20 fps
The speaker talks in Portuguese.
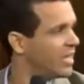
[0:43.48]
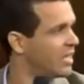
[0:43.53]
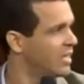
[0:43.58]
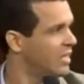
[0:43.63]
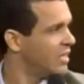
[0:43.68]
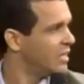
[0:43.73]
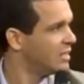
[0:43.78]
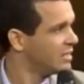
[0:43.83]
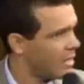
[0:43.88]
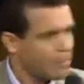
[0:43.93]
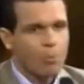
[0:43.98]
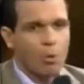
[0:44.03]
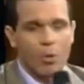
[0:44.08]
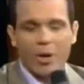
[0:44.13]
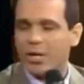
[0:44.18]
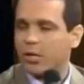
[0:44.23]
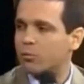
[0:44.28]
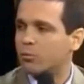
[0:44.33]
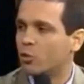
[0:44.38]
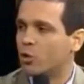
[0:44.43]
né? tem
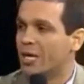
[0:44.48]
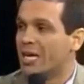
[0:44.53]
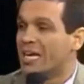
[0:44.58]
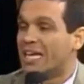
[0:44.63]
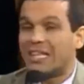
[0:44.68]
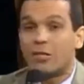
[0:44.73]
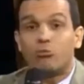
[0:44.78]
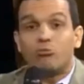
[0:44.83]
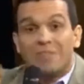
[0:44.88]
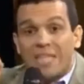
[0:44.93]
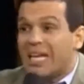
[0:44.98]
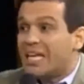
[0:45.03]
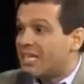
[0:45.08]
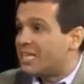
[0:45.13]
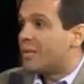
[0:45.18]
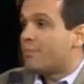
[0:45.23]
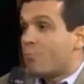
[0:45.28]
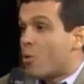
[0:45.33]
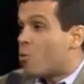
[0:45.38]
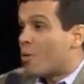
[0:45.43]
bom ânimo. Então
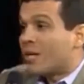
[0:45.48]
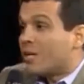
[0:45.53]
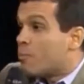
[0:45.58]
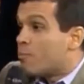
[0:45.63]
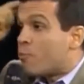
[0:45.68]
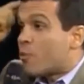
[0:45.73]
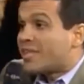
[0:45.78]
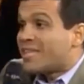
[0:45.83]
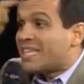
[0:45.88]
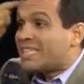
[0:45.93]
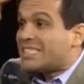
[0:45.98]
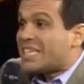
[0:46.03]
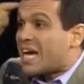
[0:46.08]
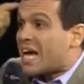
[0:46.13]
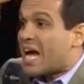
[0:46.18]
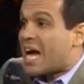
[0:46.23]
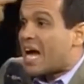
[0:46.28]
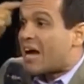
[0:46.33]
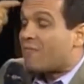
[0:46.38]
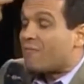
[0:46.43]
tem que ter bom ânimo, não pode
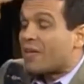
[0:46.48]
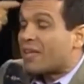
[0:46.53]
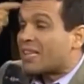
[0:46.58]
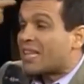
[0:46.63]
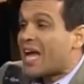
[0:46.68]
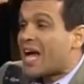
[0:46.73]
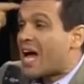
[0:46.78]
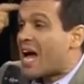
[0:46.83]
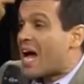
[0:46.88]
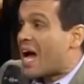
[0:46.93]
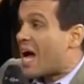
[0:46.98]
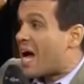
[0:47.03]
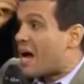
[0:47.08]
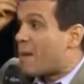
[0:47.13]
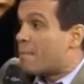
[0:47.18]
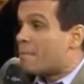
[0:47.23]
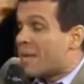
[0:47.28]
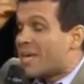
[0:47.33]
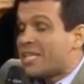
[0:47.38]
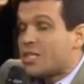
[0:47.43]
deixar afetar
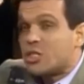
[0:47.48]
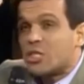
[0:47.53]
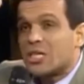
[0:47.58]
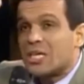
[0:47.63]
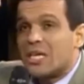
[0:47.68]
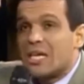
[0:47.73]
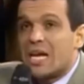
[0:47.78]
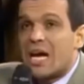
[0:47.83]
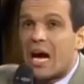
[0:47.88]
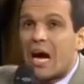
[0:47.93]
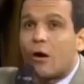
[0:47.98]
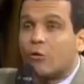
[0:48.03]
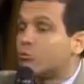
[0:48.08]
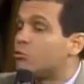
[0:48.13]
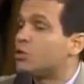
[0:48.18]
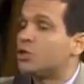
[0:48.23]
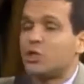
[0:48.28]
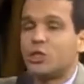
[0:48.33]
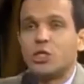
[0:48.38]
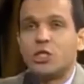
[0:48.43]
a, a mente, a
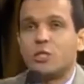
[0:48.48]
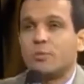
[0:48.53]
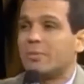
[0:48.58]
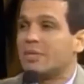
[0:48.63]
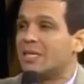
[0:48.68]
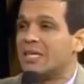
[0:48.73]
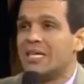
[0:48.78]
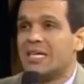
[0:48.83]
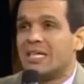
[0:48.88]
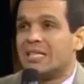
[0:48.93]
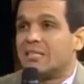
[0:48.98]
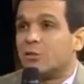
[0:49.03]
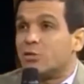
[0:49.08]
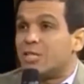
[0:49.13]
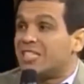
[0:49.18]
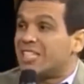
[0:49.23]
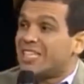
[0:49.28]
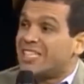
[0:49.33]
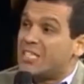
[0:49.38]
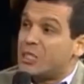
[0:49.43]
autoestima,
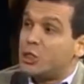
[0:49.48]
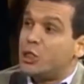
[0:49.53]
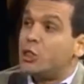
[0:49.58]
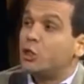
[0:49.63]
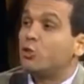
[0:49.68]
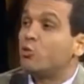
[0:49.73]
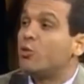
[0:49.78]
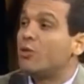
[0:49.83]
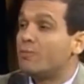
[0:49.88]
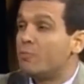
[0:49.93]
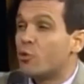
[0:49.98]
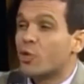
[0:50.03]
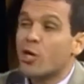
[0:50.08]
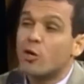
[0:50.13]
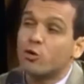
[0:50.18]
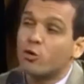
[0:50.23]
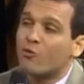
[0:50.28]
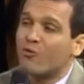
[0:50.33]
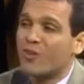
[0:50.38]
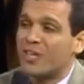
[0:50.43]
não deixar se destruir.
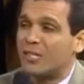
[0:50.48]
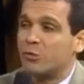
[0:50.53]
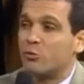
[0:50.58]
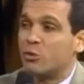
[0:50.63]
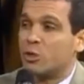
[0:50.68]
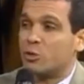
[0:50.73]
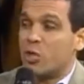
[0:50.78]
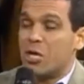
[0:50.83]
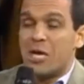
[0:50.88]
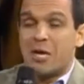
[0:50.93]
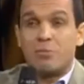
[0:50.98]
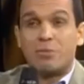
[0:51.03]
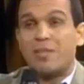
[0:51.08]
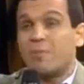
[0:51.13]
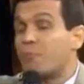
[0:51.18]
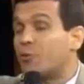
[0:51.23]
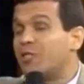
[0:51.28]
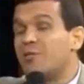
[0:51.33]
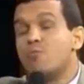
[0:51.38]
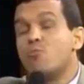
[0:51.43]
Por que, que eu estou falando isso?
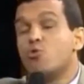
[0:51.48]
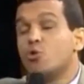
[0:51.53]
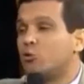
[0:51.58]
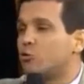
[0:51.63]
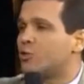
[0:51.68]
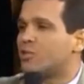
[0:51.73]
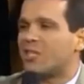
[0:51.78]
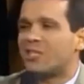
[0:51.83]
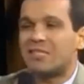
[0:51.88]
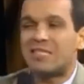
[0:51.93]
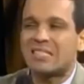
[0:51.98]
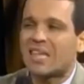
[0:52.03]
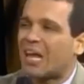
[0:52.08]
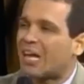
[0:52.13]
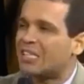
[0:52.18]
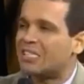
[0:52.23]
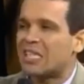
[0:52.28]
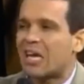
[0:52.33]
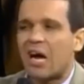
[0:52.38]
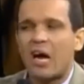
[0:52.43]
Depois de muitos anos de
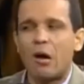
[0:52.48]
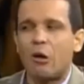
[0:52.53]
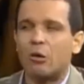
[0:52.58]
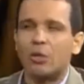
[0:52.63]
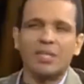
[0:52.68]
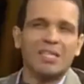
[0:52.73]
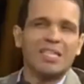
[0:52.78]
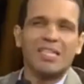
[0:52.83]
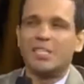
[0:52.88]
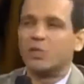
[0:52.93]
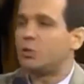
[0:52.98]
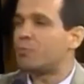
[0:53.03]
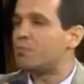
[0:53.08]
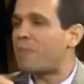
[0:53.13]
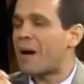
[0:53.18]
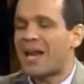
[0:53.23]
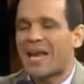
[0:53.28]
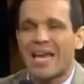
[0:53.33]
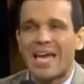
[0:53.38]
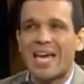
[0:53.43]
sala de aula,
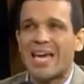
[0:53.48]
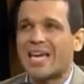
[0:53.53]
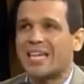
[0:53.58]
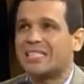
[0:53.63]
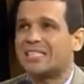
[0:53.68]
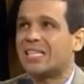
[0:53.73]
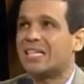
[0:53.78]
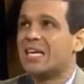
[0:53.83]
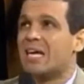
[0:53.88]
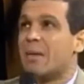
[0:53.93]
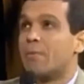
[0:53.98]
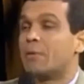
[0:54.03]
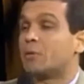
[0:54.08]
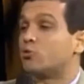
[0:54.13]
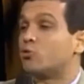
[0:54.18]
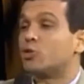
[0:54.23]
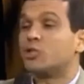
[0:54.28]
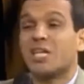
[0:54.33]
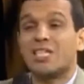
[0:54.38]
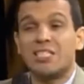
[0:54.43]
de palestra,
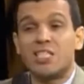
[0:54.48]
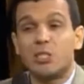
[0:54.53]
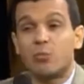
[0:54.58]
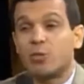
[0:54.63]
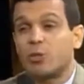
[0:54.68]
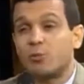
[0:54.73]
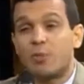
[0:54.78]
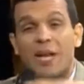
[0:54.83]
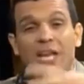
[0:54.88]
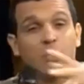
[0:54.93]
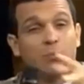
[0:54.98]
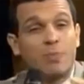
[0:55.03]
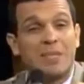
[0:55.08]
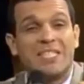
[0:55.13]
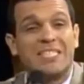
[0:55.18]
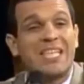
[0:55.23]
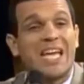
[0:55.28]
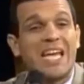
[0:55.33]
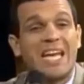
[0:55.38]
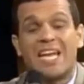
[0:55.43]
pessoas que assistem minhas palestras
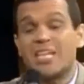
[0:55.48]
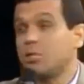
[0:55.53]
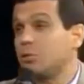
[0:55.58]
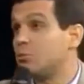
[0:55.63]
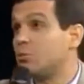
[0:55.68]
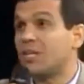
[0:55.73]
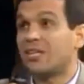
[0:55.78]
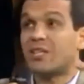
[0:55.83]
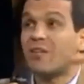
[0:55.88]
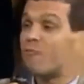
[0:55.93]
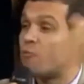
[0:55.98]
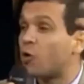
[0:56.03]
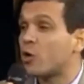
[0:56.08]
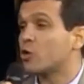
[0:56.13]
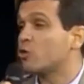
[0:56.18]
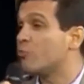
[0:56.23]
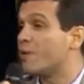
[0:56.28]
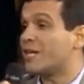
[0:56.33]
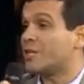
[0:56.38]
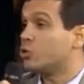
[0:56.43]
pela internet, até
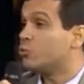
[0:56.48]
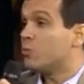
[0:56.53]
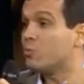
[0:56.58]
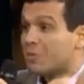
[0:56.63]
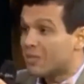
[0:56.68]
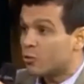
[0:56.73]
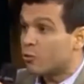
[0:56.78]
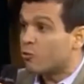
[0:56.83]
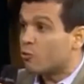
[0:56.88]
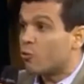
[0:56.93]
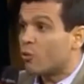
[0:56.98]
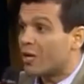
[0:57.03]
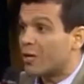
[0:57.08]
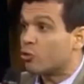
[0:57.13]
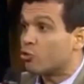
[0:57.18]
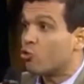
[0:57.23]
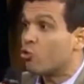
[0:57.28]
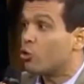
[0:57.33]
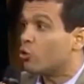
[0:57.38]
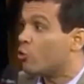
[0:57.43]
fora do Brasil, me mandam um
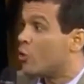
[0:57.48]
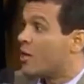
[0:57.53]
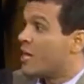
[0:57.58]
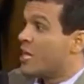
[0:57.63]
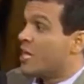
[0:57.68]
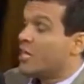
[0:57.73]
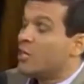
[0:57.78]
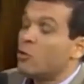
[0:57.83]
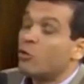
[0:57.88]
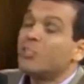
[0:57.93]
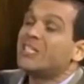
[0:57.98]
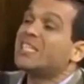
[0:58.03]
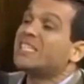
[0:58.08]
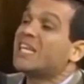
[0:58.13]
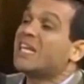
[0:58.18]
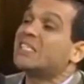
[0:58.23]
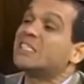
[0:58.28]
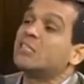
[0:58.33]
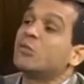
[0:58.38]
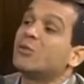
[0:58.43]
retorno, e
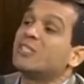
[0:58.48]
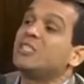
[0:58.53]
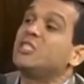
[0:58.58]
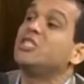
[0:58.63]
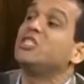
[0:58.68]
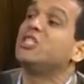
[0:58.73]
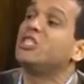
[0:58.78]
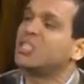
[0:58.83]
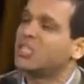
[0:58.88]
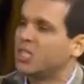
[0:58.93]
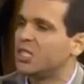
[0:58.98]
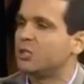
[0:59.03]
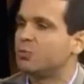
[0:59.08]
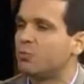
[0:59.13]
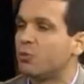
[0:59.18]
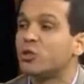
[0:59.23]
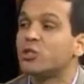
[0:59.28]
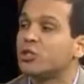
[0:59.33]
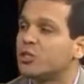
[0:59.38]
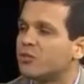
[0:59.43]
onde as questões são
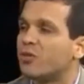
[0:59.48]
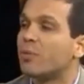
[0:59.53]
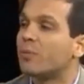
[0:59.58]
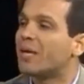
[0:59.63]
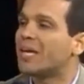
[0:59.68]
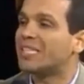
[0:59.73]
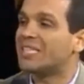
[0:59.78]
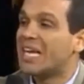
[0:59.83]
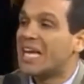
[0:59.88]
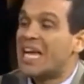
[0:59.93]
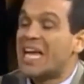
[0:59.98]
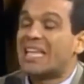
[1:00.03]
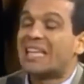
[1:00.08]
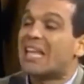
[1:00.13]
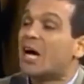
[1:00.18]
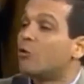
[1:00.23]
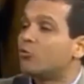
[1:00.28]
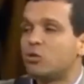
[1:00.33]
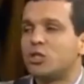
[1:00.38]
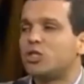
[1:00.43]
atingidas positivamente?
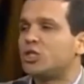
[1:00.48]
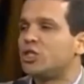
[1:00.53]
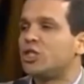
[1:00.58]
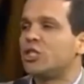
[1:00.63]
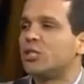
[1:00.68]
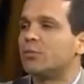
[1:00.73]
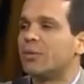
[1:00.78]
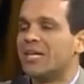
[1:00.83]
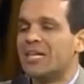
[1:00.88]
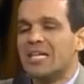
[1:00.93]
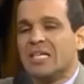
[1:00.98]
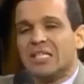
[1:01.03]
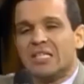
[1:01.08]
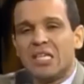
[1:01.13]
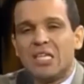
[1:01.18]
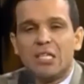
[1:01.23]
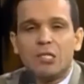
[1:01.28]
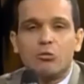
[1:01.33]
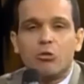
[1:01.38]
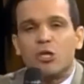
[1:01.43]
Na autoestima.
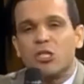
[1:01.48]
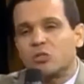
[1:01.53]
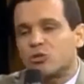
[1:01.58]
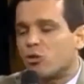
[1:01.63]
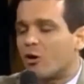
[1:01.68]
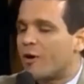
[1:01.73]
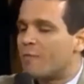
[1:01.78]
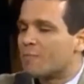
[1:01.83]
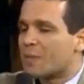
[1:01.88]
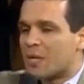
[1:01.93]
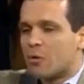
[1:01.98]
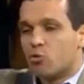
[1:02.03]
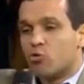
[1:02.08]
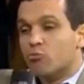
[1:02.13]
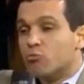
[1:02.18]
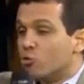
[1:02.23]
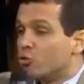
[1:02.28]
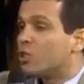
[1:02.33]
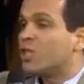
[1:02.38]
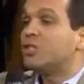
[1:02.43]
Querido, olha só,
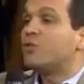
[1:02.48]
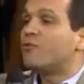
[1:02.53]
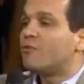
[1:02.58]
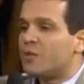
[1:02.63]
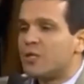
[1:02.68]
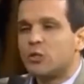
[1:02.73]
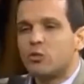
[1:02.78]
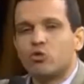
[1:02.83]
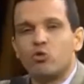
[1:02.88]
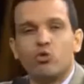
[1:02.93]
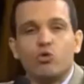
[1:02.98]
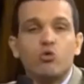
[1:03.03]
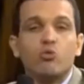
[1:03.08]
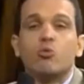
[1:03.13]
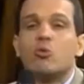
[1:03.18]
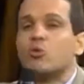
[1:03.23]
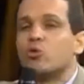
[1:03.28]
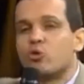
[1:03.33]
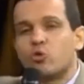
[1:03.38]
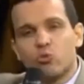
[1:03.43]
o mundo é difícil,
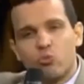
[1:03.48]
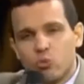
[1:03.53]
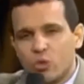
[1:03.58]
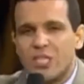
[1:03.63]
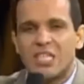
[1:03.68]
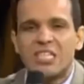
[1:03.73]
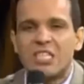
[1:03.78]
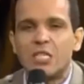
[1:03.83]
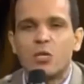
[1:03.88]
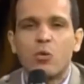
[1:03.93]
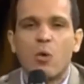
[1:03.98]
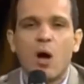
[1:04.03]
o, o mundo é